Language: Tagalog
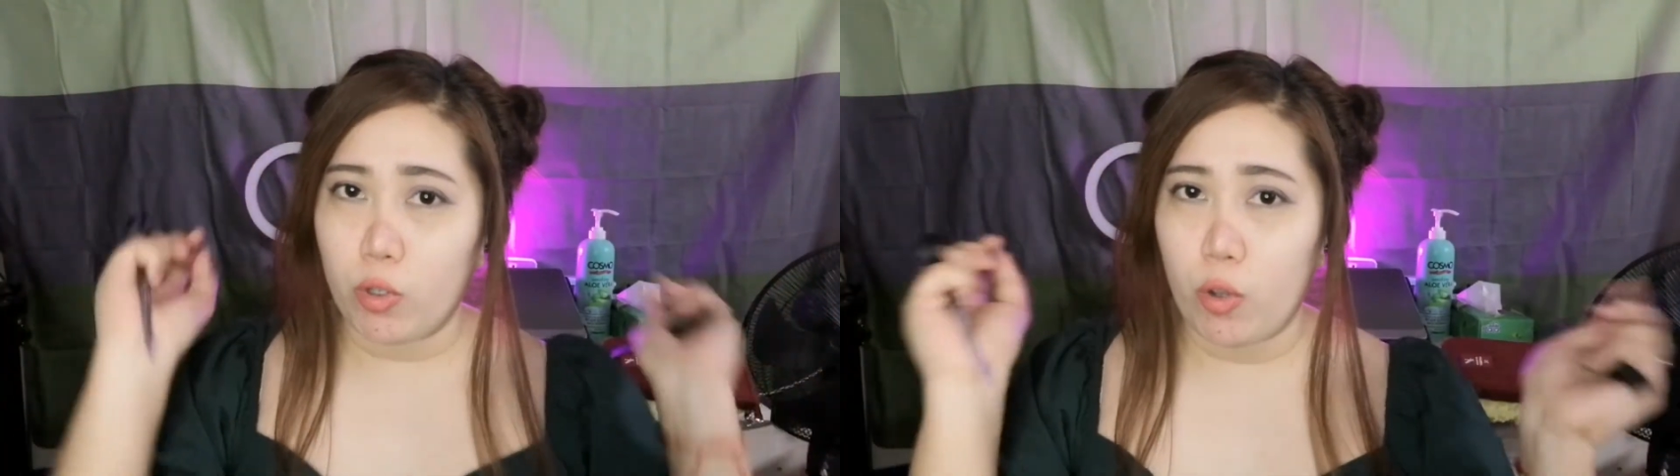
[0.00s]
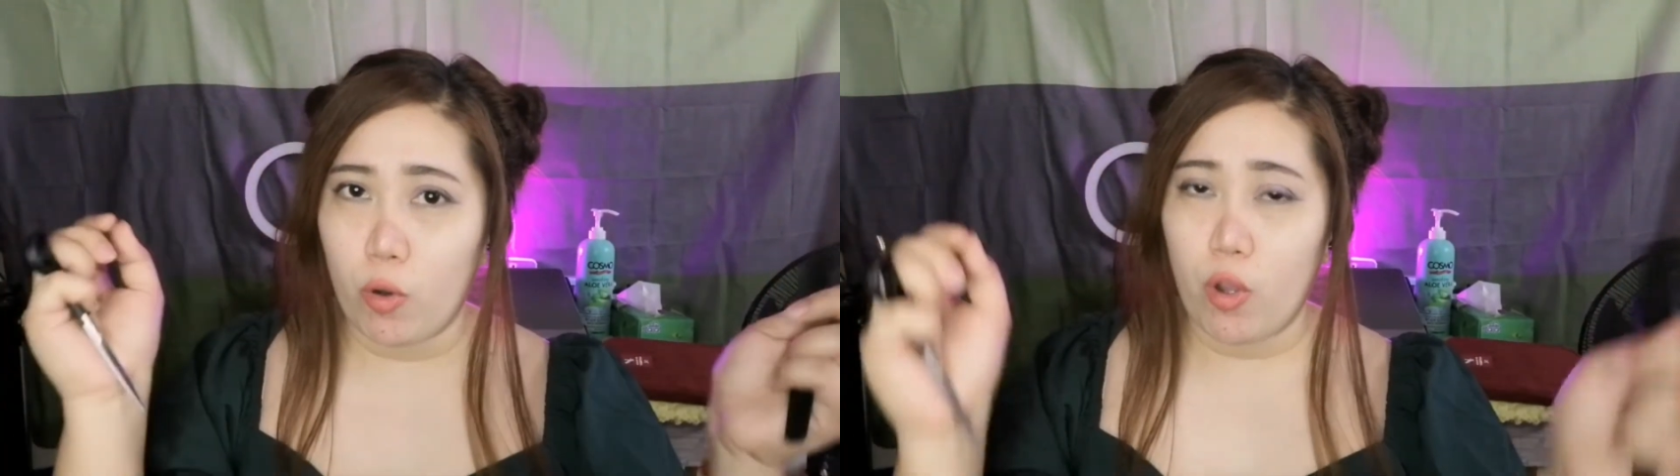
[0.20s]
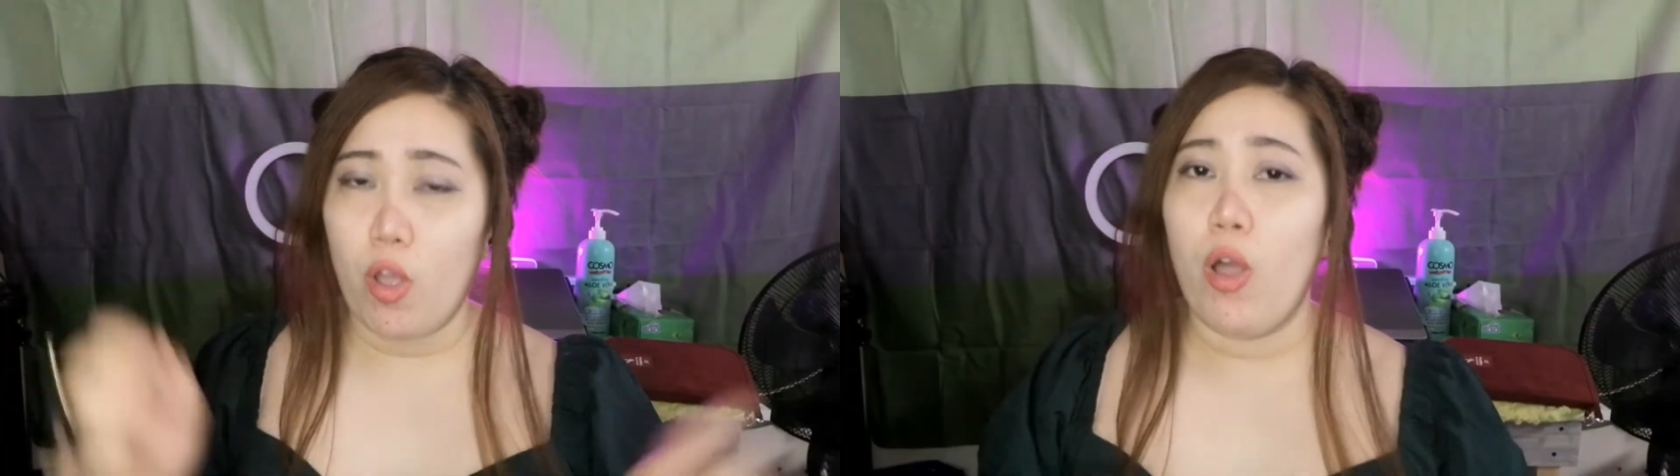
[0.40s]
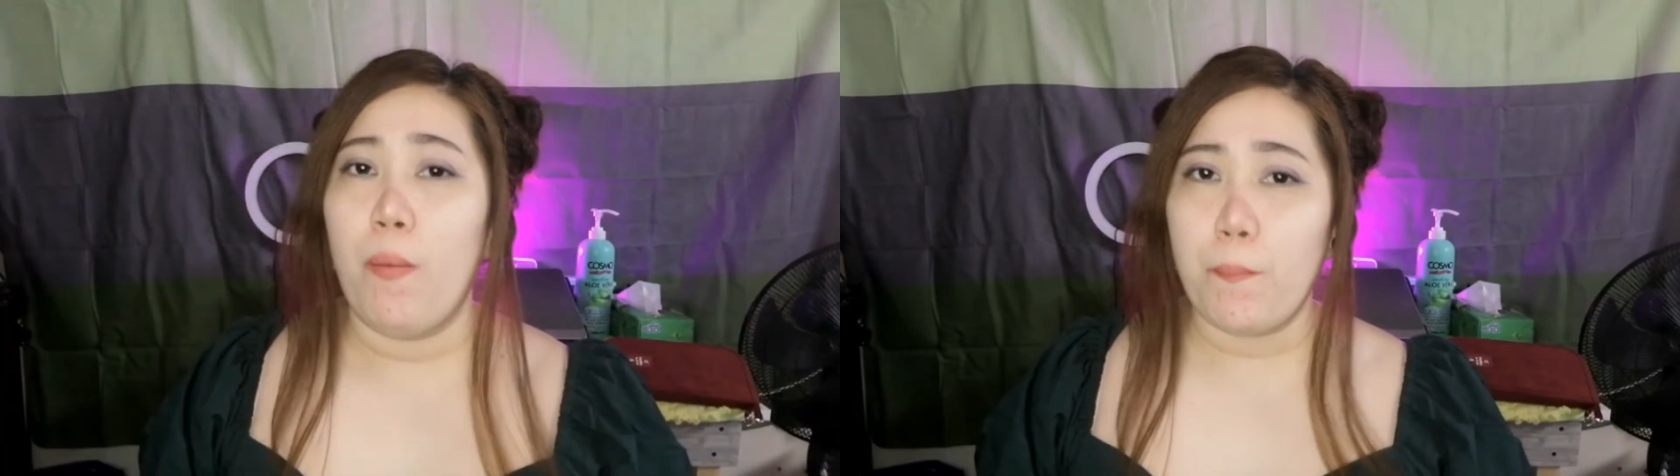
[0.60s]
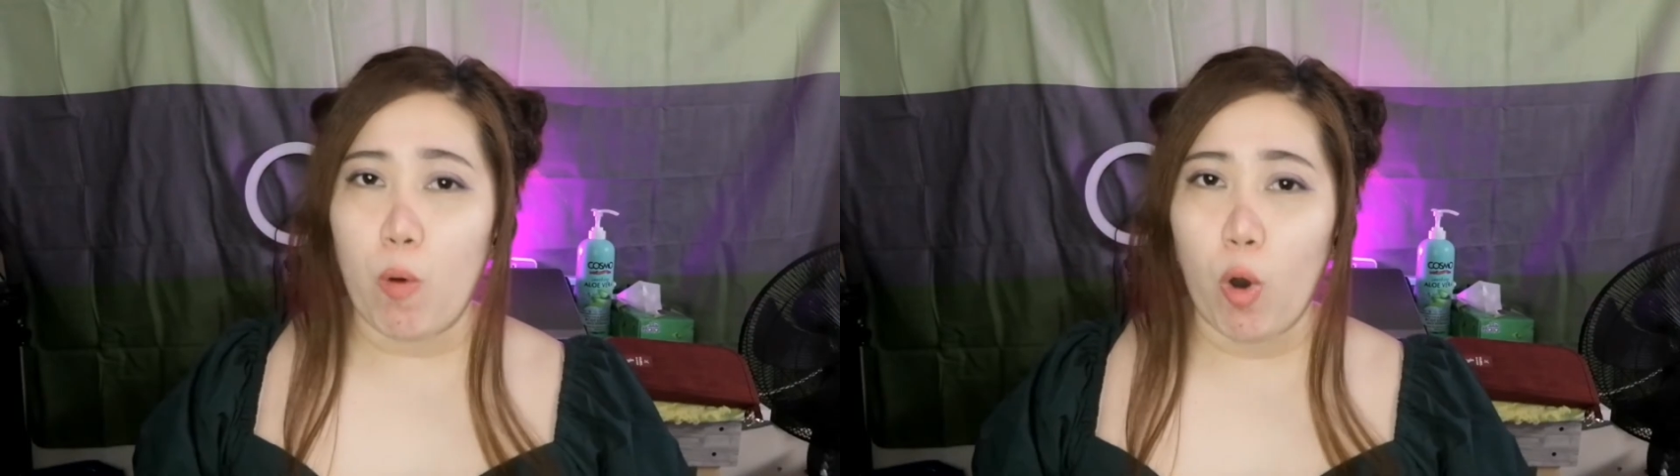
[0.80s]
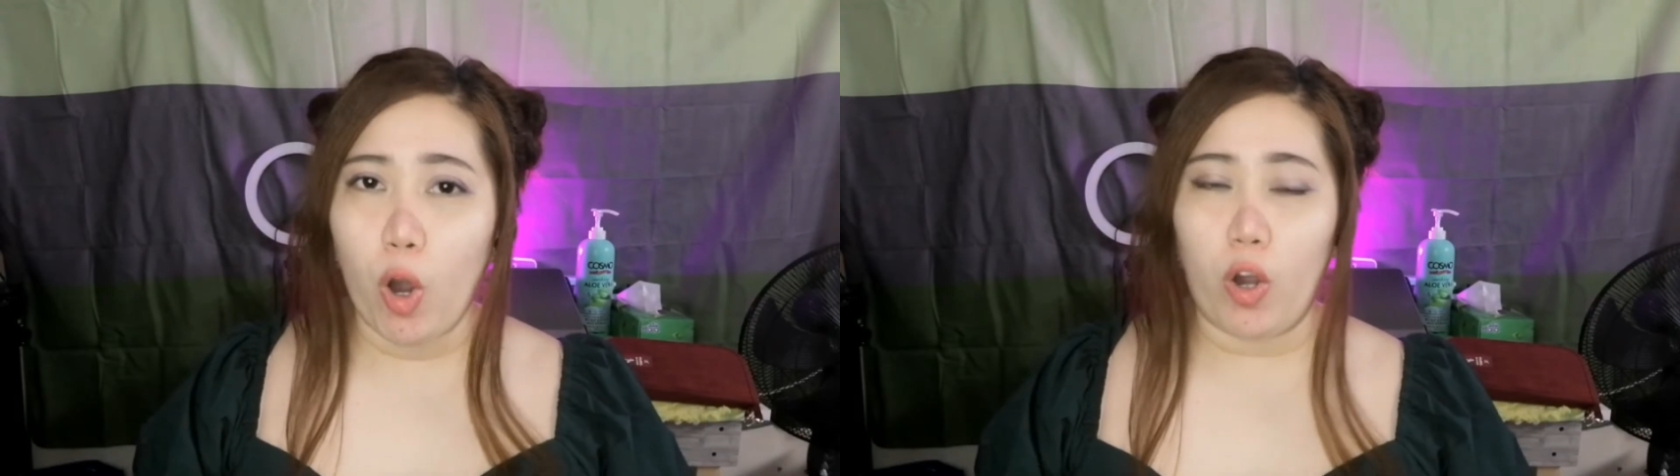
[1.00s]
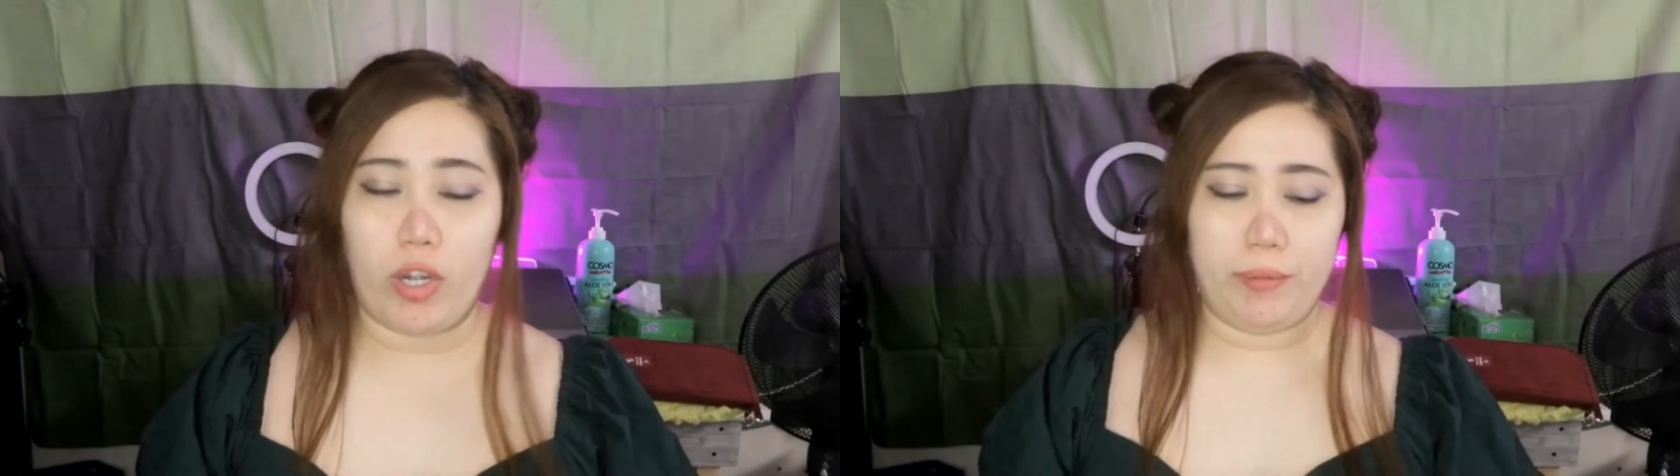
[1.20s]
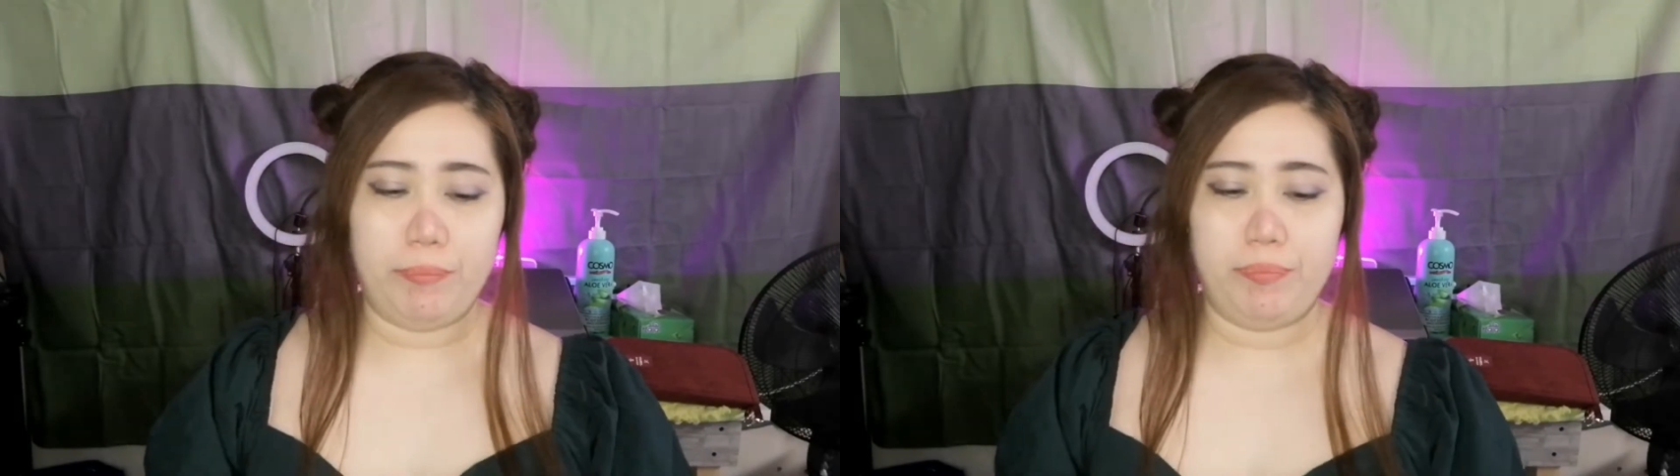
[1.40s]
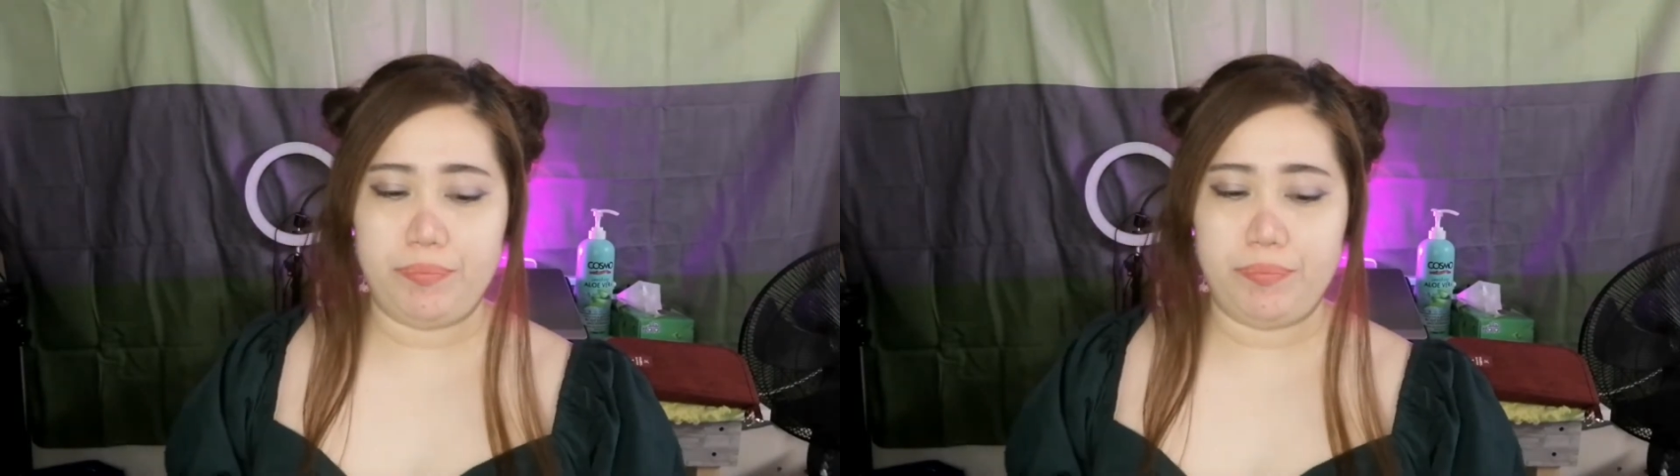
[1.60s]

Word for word: yung buhok.